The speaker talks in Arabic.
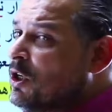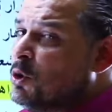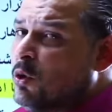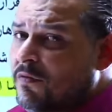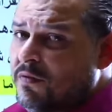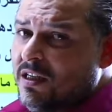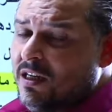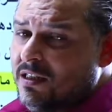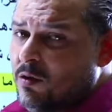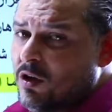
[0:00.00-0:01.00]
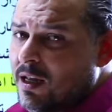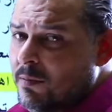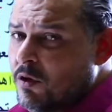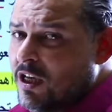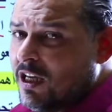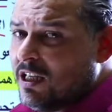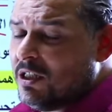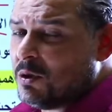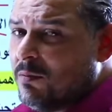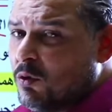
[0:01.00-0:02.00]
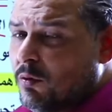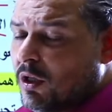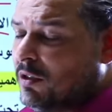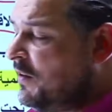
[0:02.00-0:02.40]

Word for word: الجغرافية للدولة الأموية قديش كم كبرت،